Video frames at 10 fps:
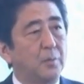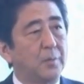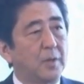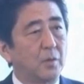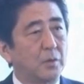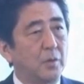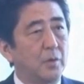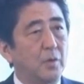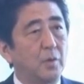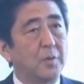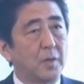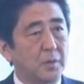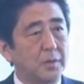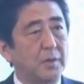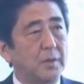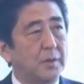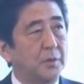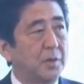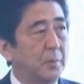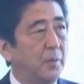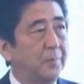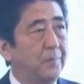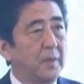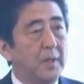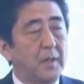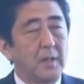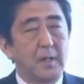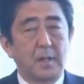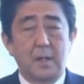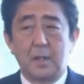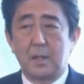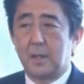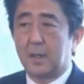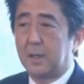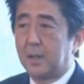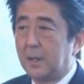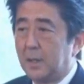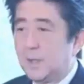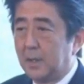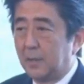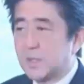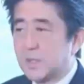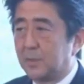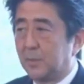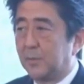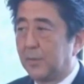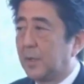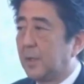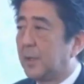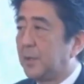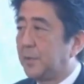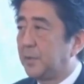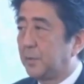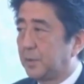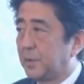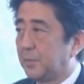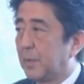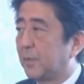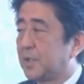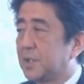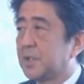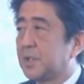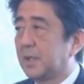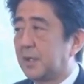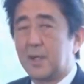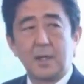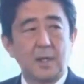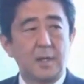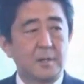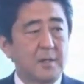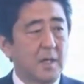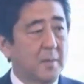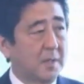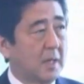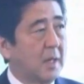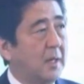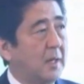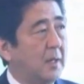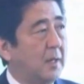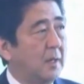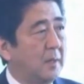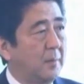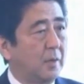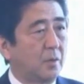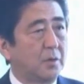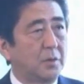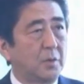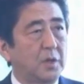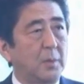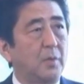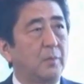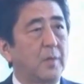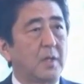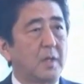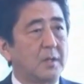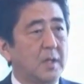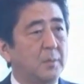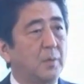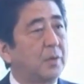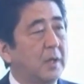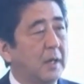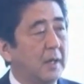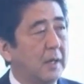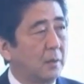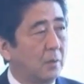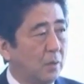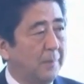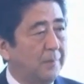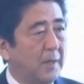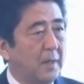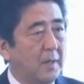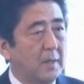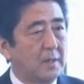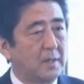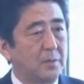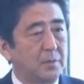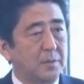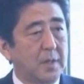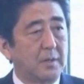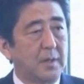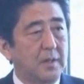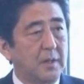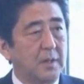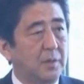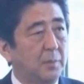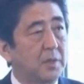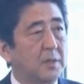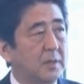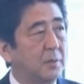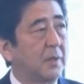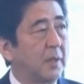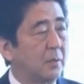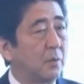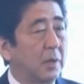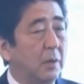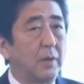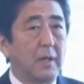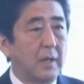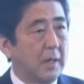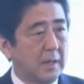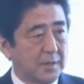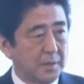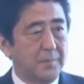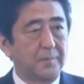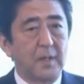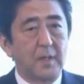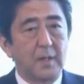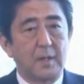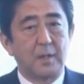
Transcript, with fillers: えーまあ、同盟国の米国においても、えー、ワシントン、えー、ニューヨーク、まあ、これ1時間で、えー、つなげますから、えー、米国にとっても、まあ、経済にも大きな効果 CO2 削減においてもですね大きな効果を発揮する。